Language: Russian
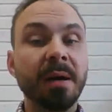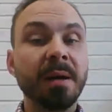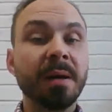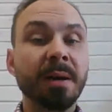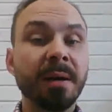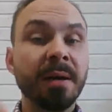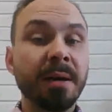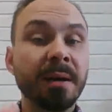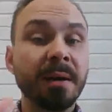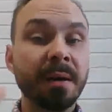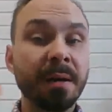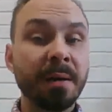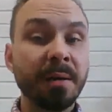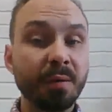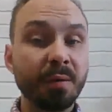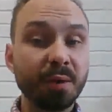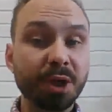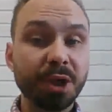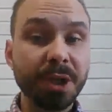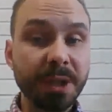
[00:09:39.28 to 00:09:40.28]
э,
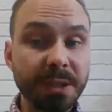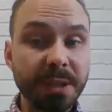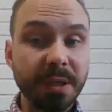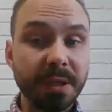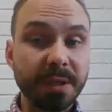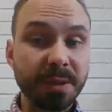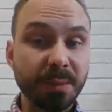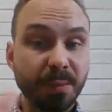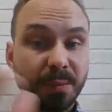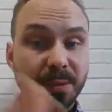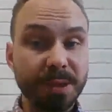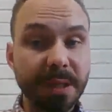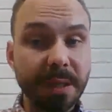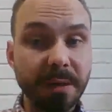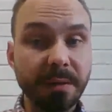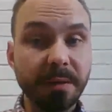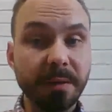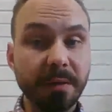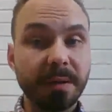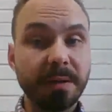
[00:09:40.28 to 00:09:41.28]
учитель
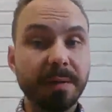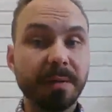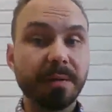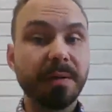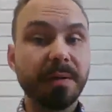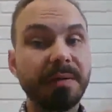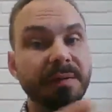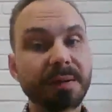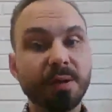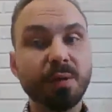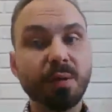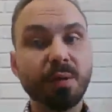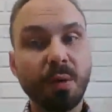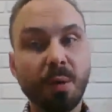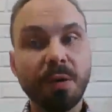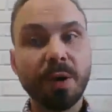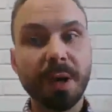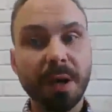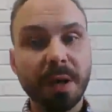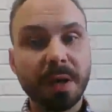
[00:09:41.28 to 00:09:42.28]
запустил
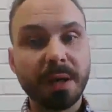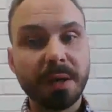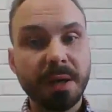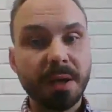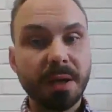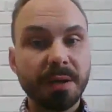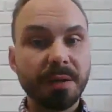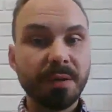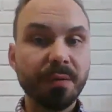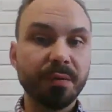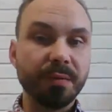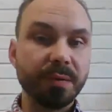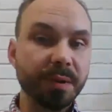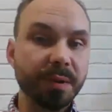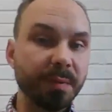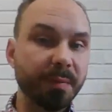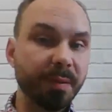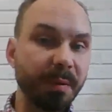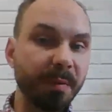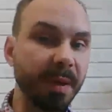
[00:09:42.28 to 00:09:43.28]
видеоролик, ну,
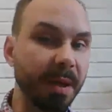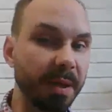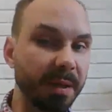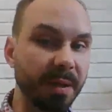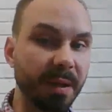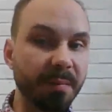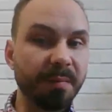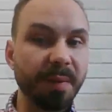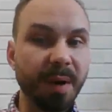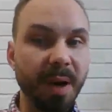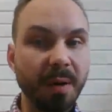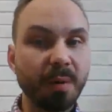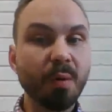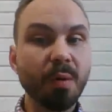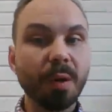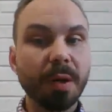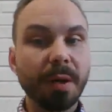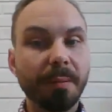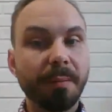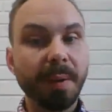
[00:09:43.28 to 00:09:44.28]
например, там,
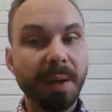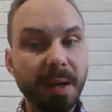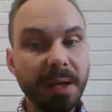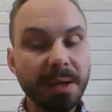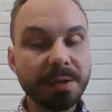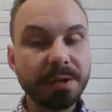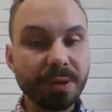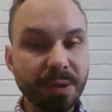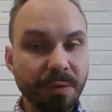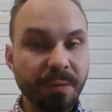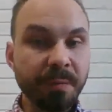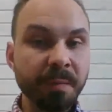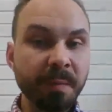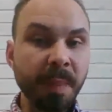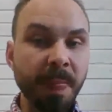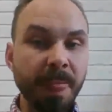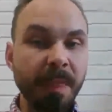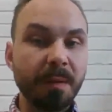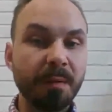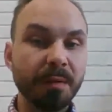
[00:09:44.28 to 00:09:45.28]
прогулка по лесу,
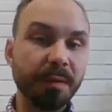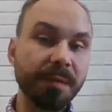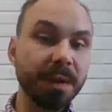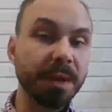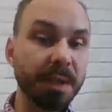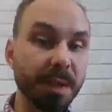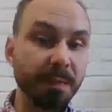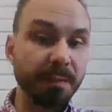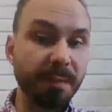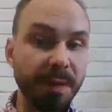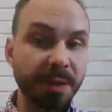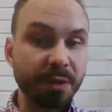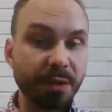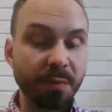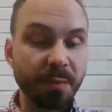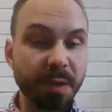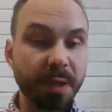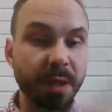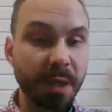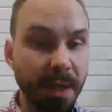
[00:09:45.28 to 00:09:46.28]
он видит на
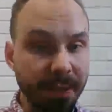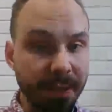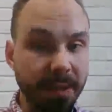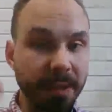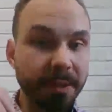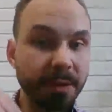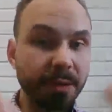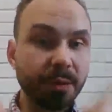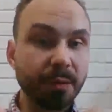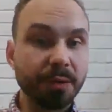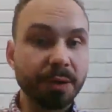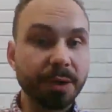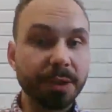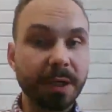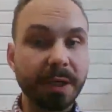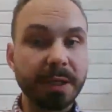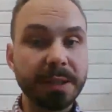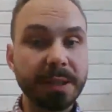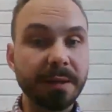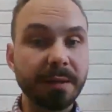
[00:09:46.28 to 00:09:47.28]
большом экране или тоже
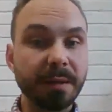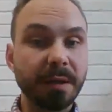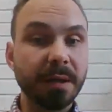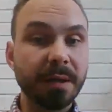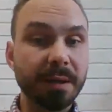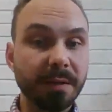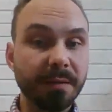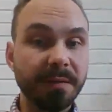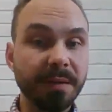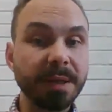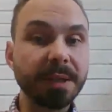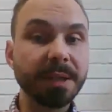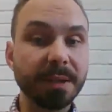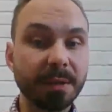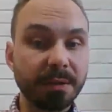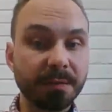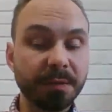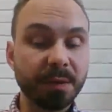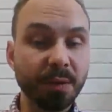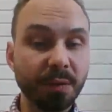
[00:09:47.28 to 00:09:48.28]
надел,
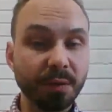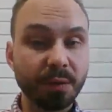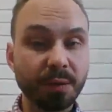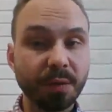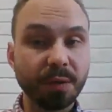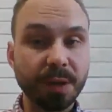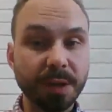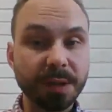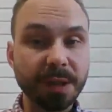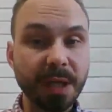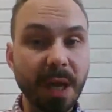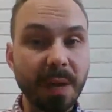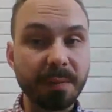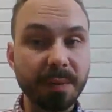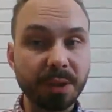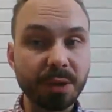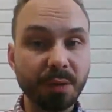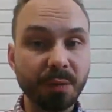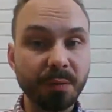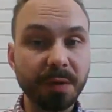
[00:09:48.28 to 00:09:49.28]
видит все то же
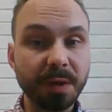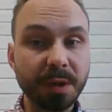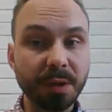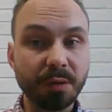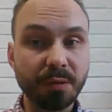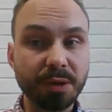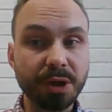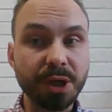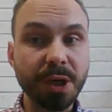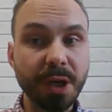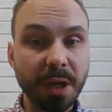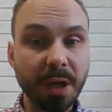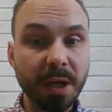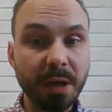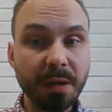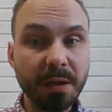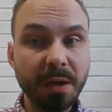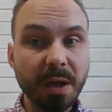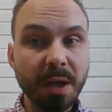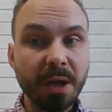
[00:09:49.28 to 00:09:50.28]
самое, что видят
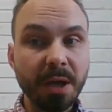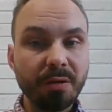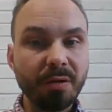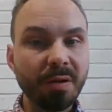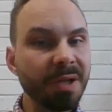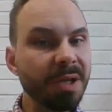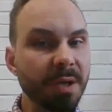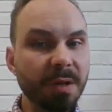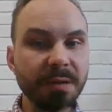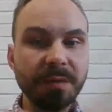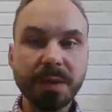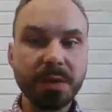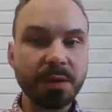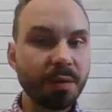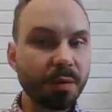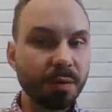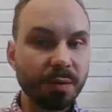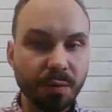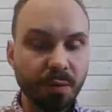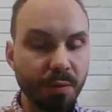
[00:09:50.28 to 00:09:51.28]
ученики, но они не видят
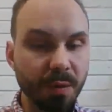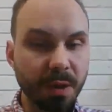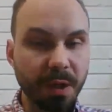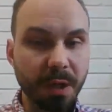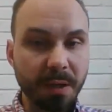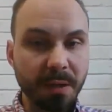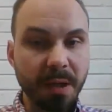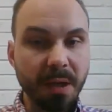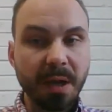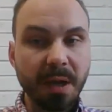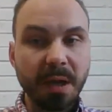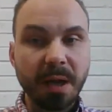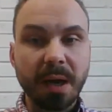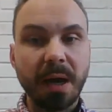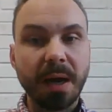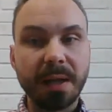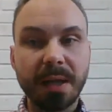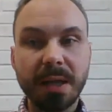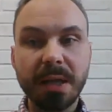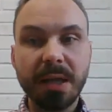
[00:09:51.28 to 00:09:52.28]
друг друга,
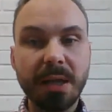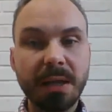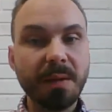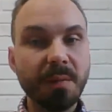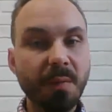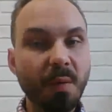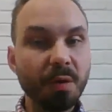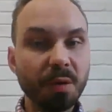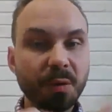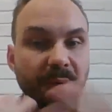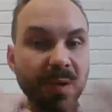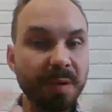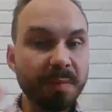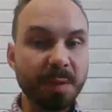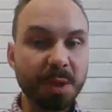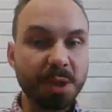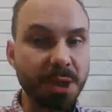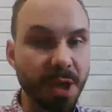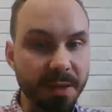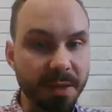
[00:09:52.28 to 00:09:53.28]
они не могут
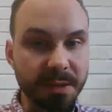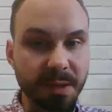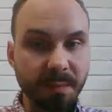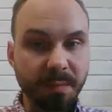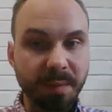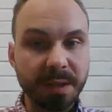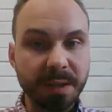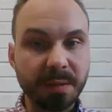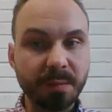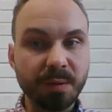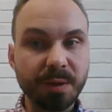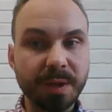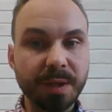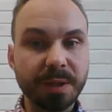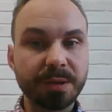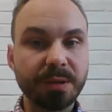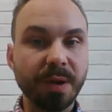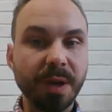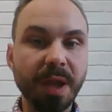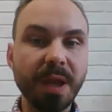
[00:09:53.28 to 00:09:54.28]
перемещаться по этому
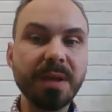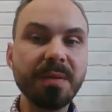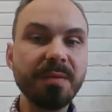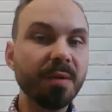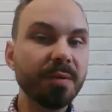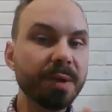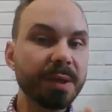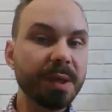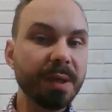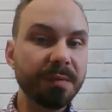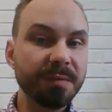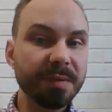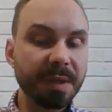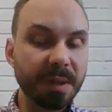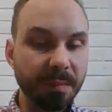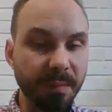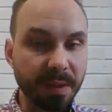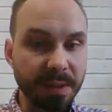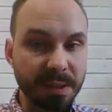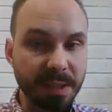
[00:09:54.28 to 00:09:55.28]
лесу, они не могут с ним
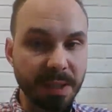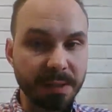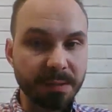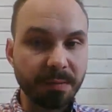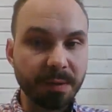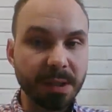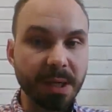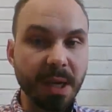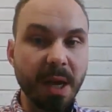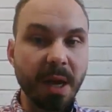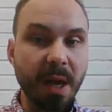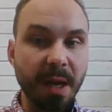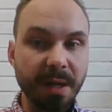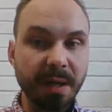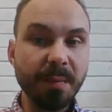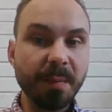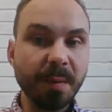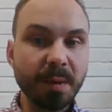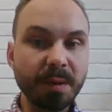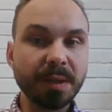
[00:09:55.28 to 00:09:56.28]
взаимодействовать.
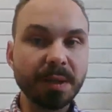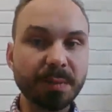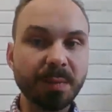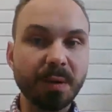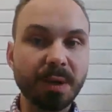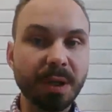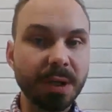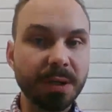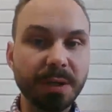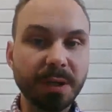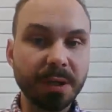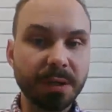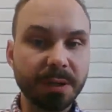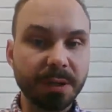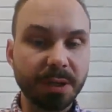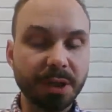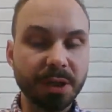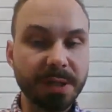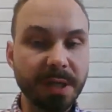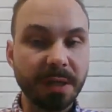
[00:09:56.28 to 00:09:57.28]
Они просто смотрят
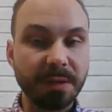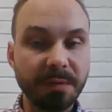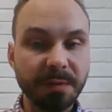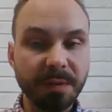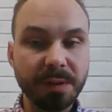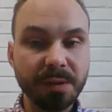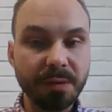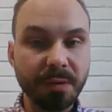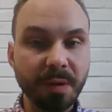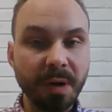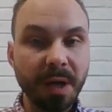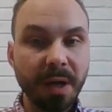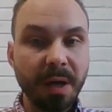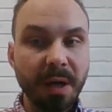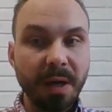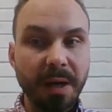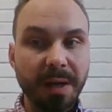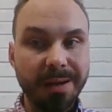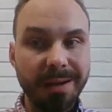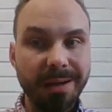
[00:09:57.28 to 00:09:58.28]
360 видео,
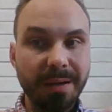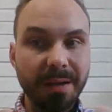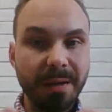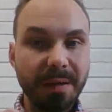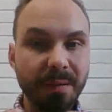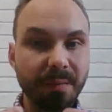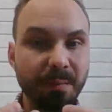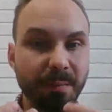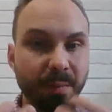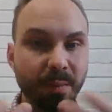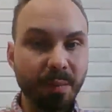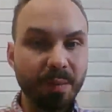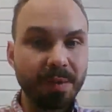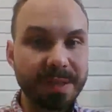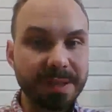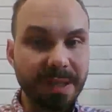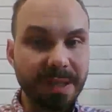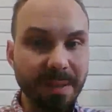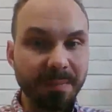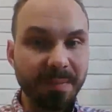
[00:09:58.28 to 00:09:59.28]
и по
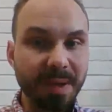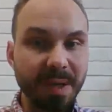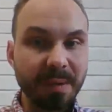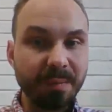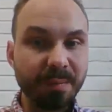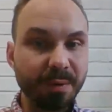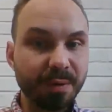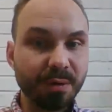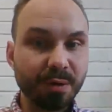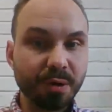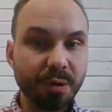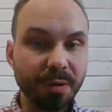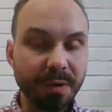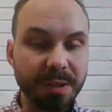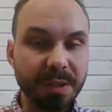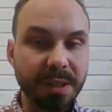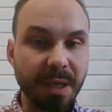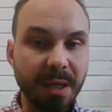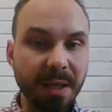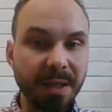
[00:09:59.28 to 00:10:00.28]
степени
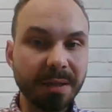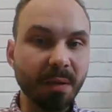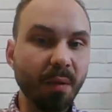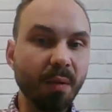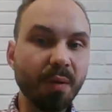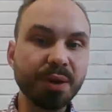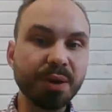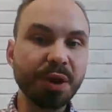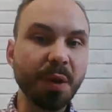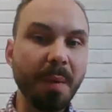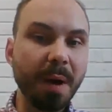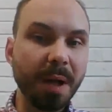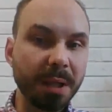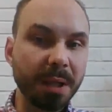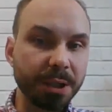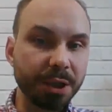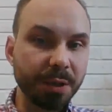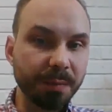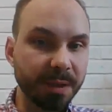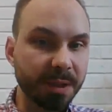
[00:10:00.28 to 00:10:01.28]
погруженности это очень
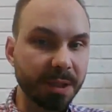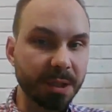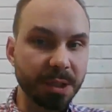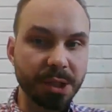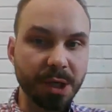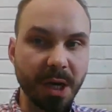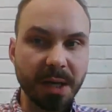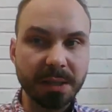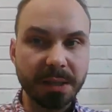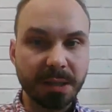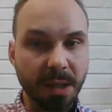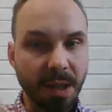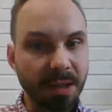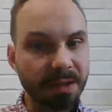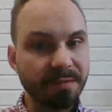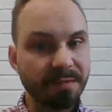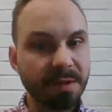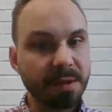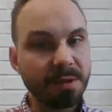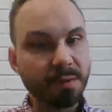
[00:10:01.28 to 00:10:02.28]
мало чем отличается
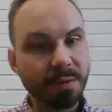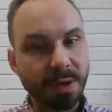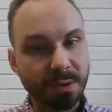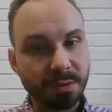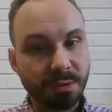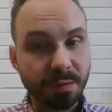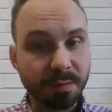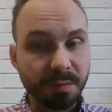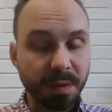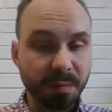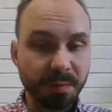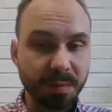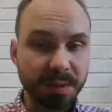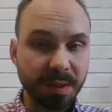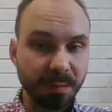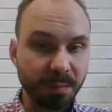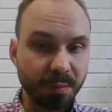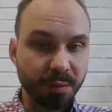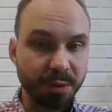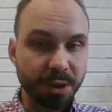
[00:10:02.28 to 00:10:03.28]
от видео, которое было бы
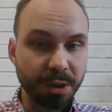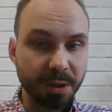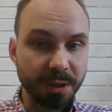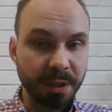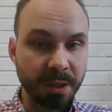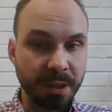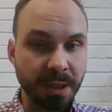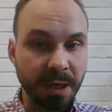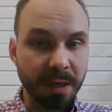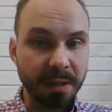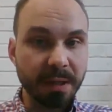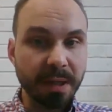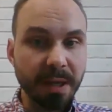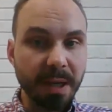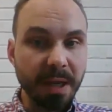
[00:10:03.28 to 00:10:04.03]
запущено на экран.